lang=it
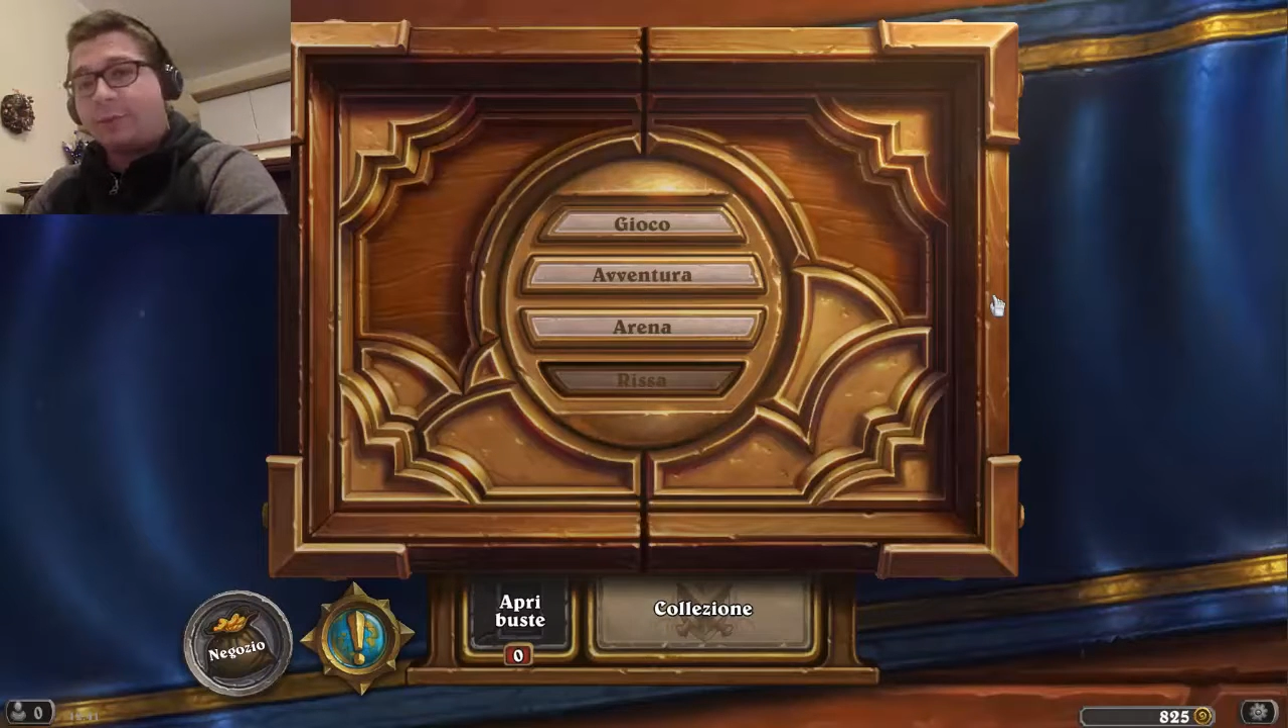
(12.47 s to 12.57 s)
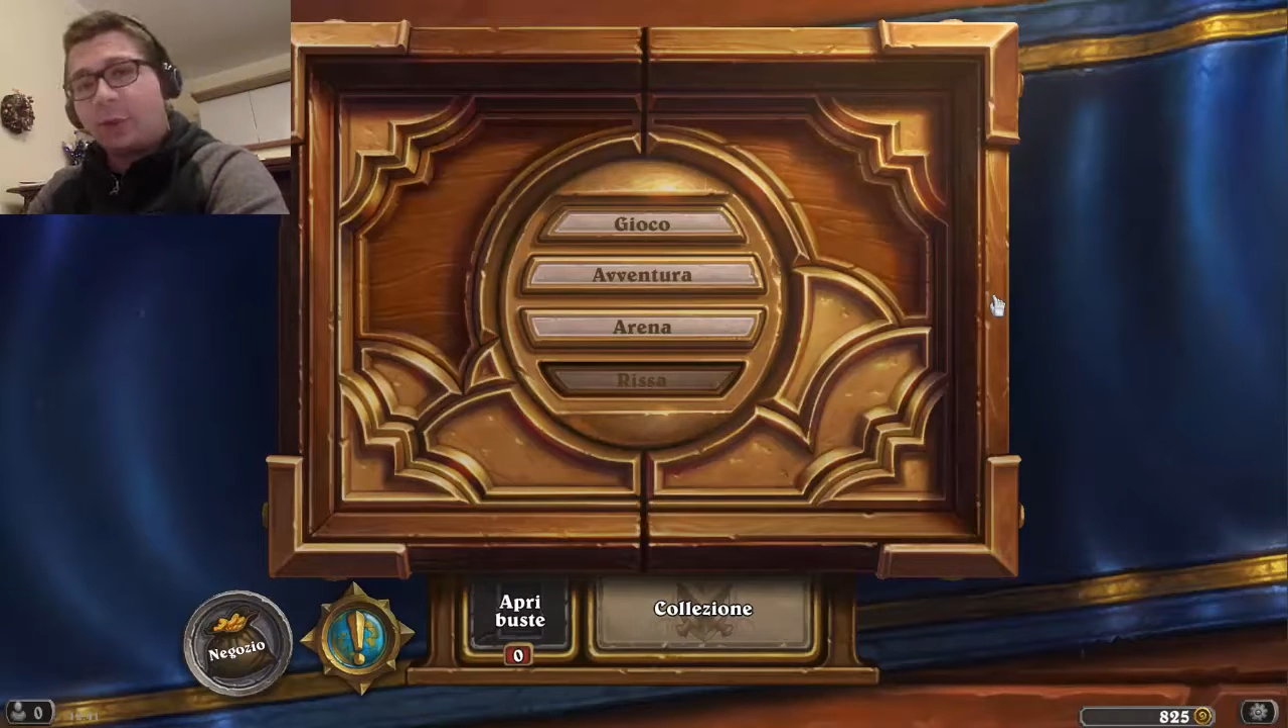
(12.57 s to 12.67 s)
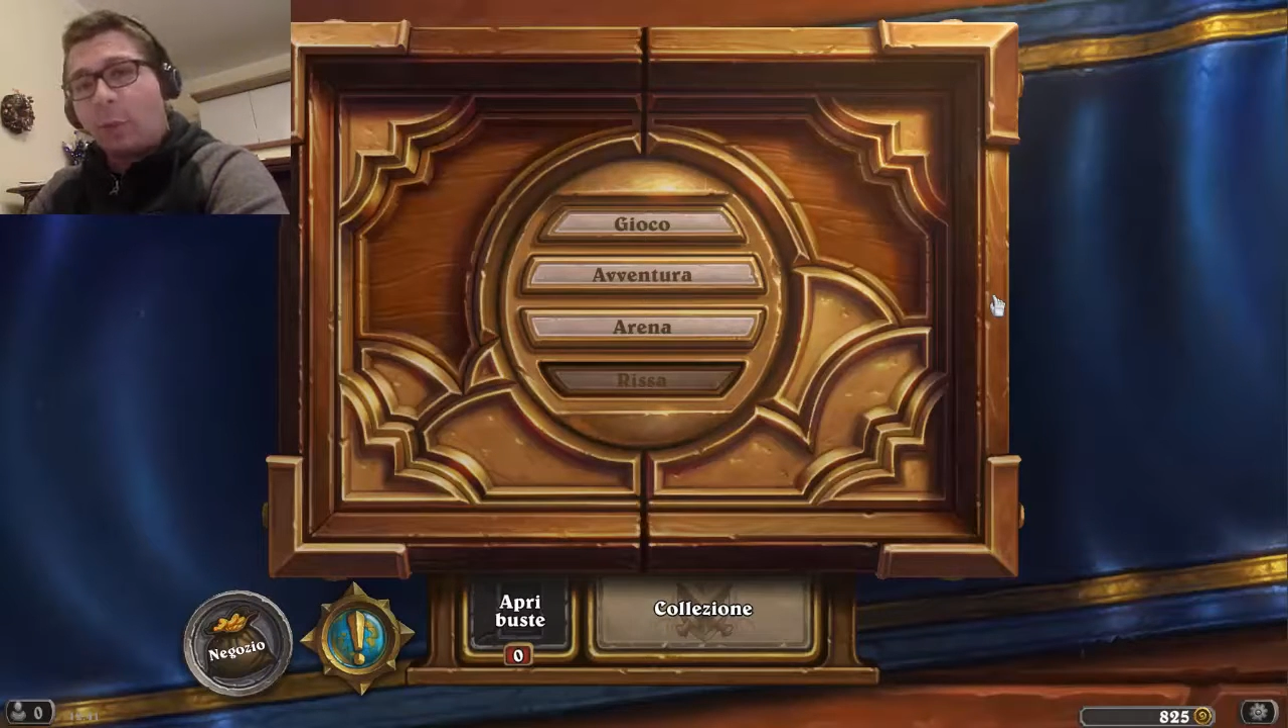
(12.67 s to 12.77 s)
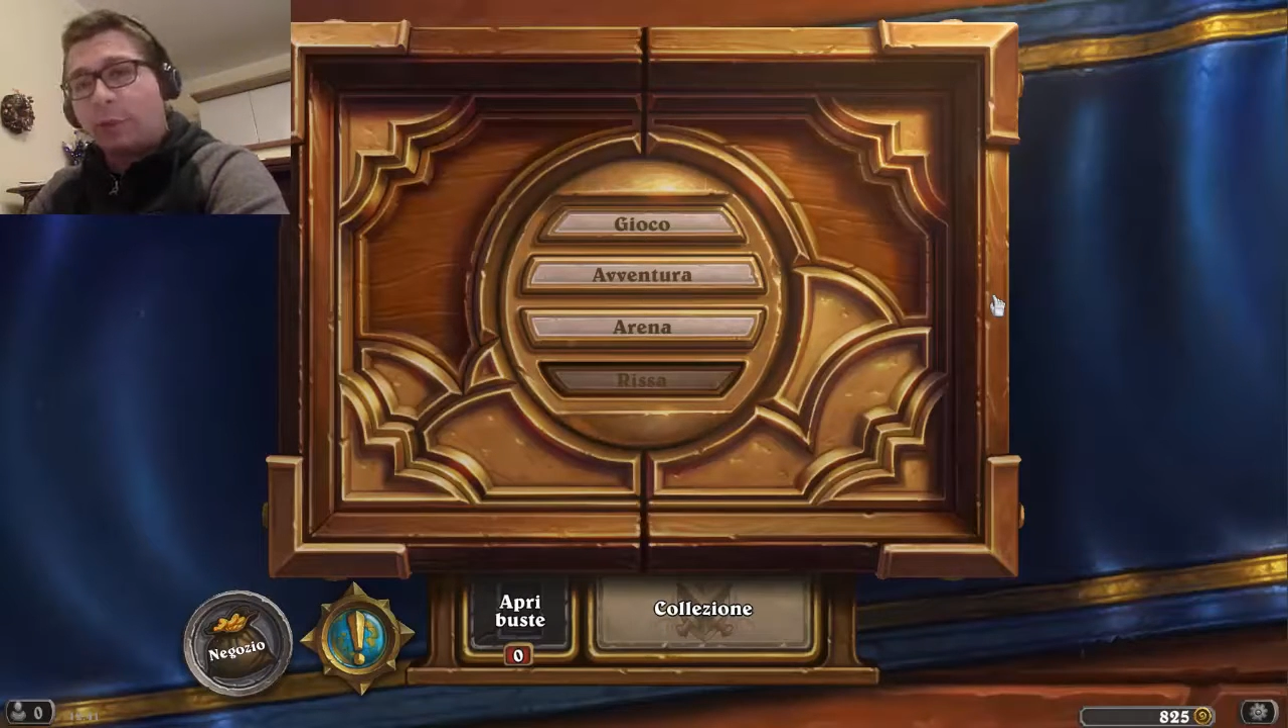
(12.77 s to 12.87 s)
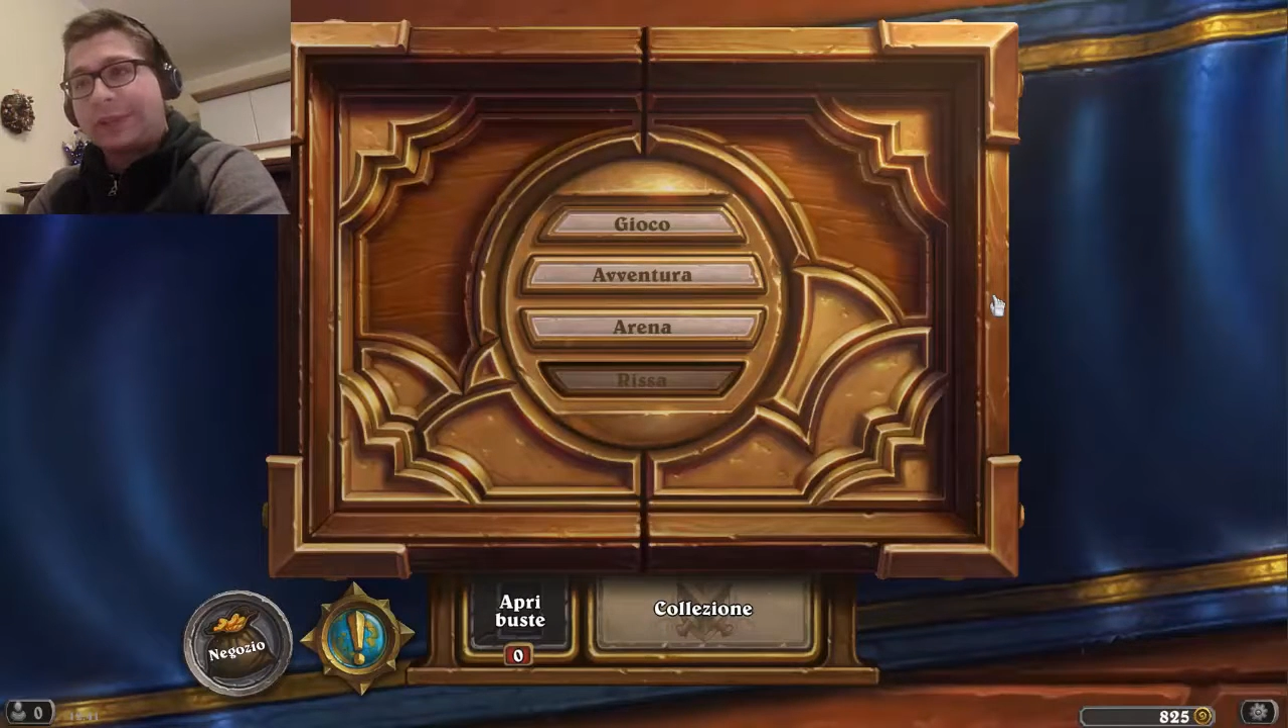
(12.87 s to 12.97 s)

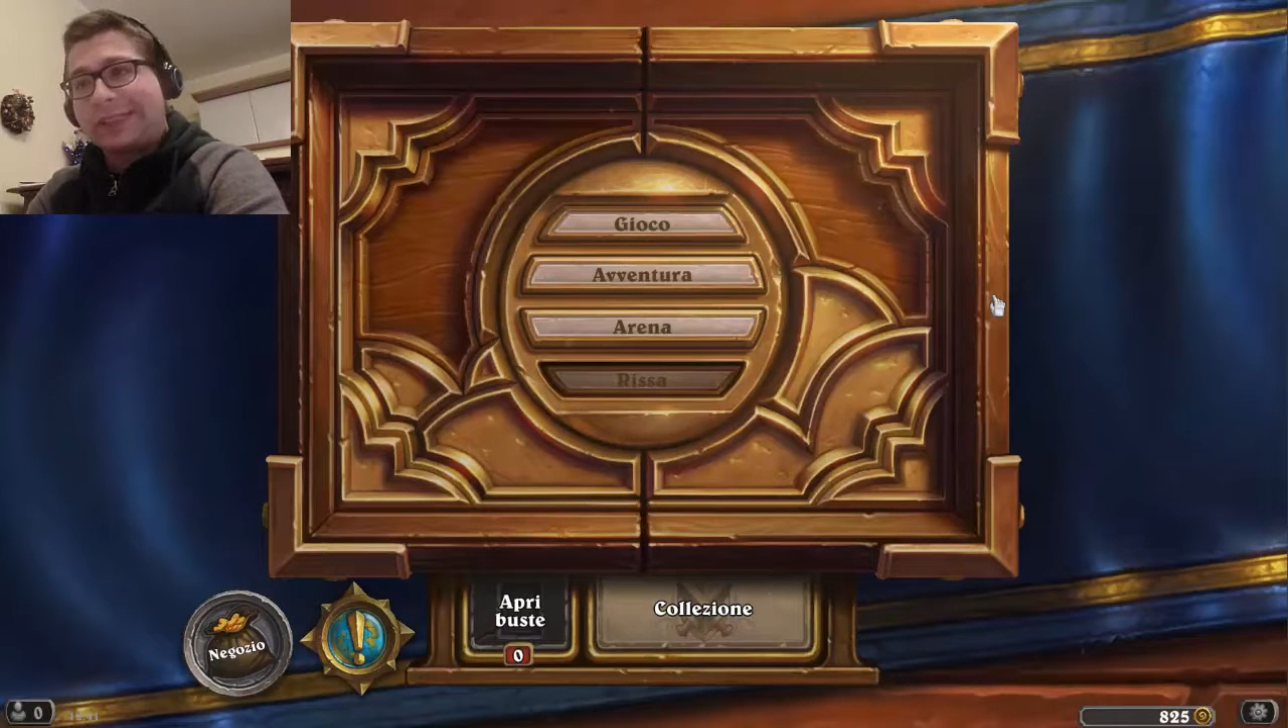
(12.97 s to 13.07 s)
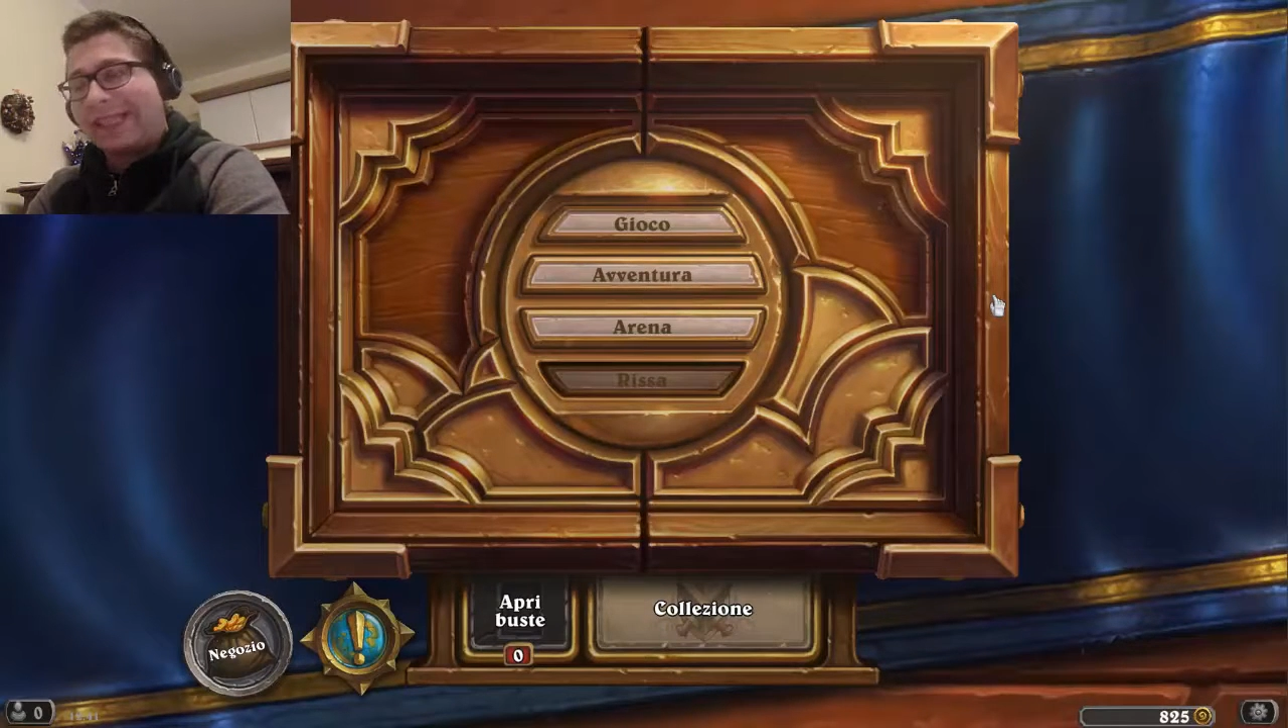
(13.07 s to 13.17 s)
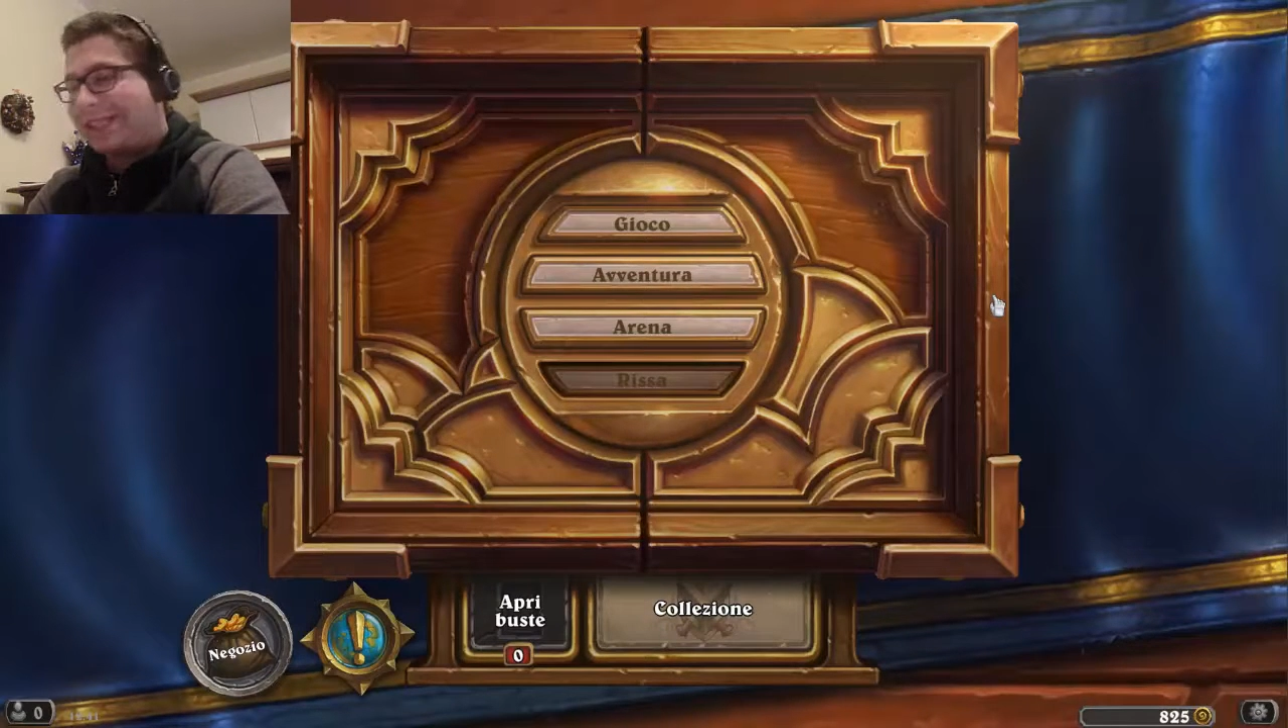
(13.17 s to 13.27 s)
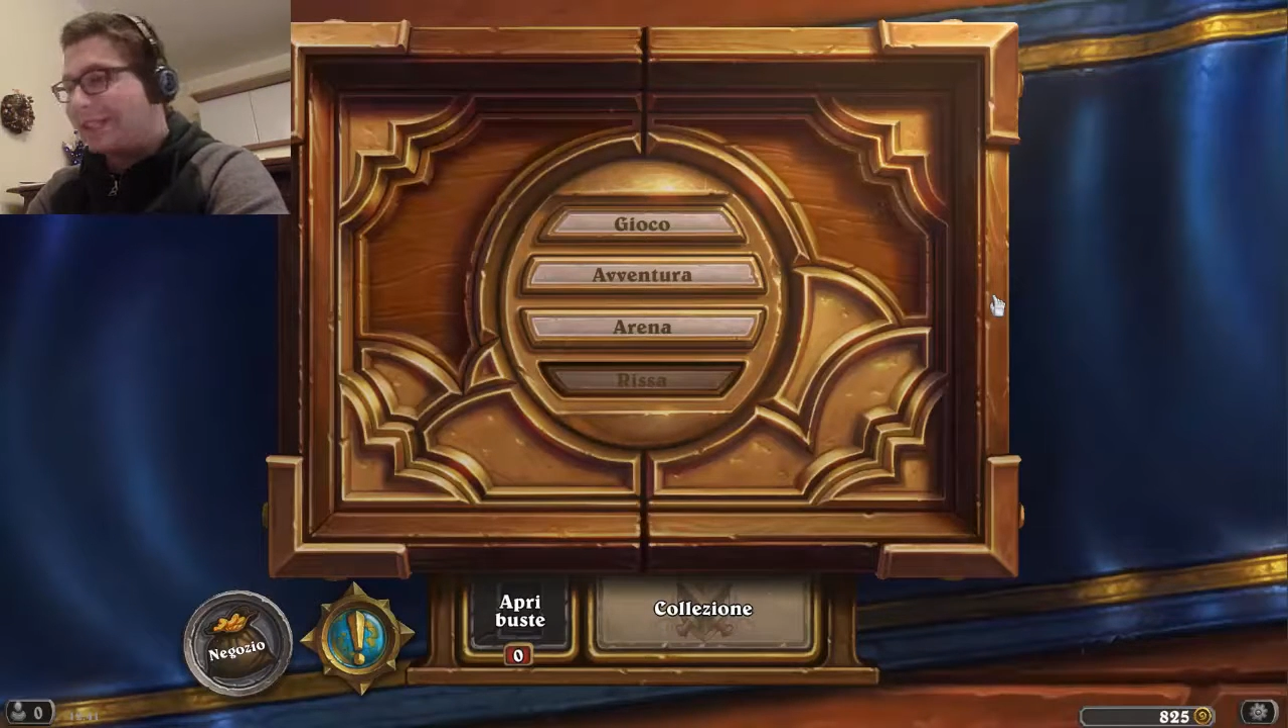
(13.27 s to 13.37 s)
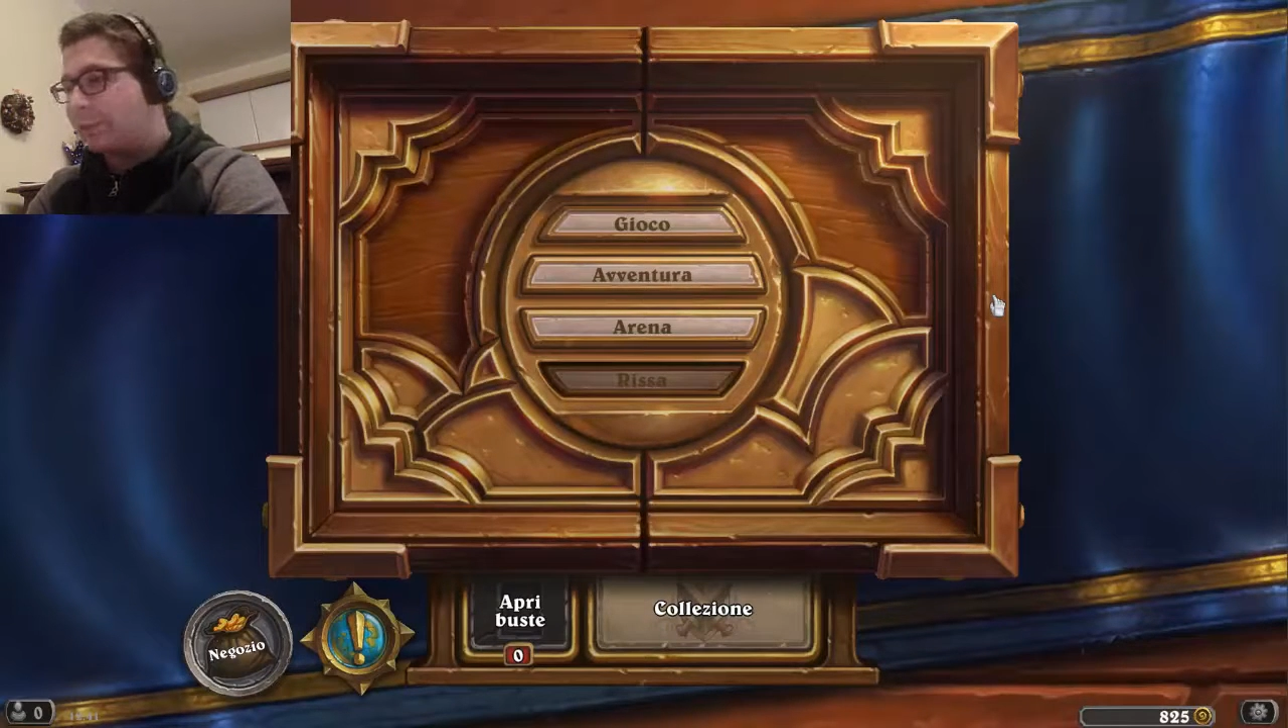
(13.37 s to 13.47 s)
dopo
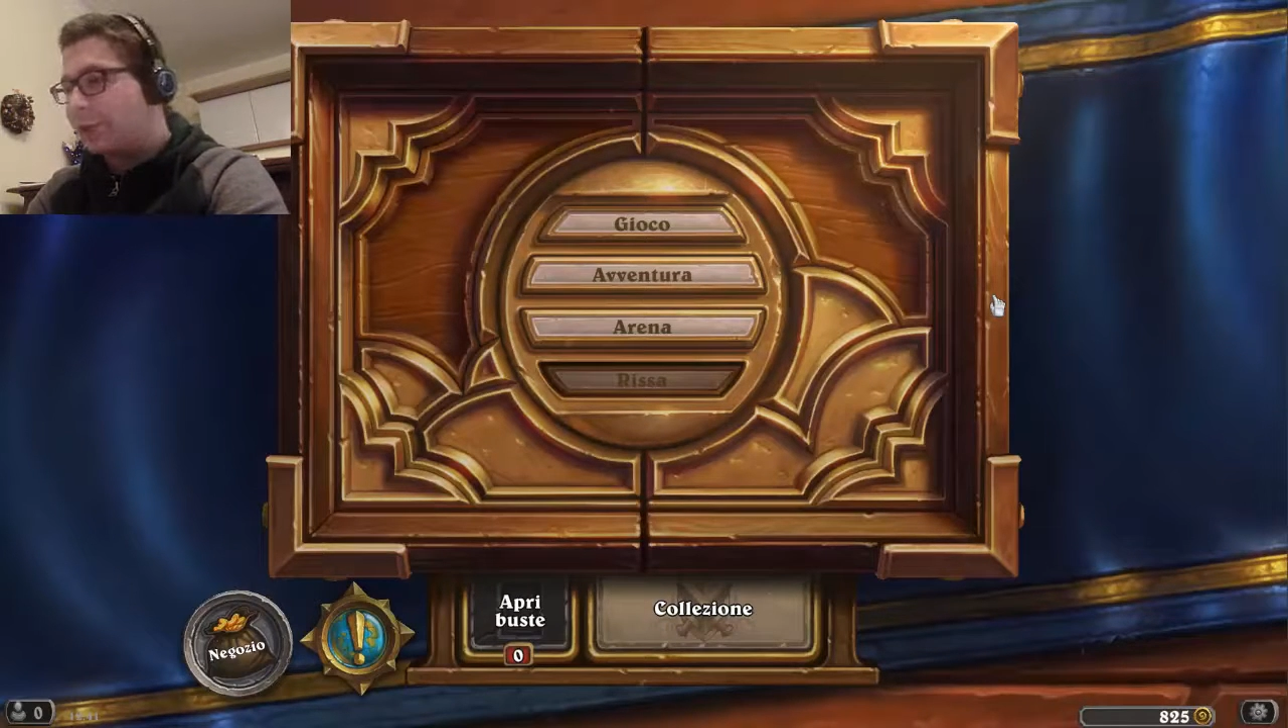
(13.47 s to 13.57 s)
tantissimo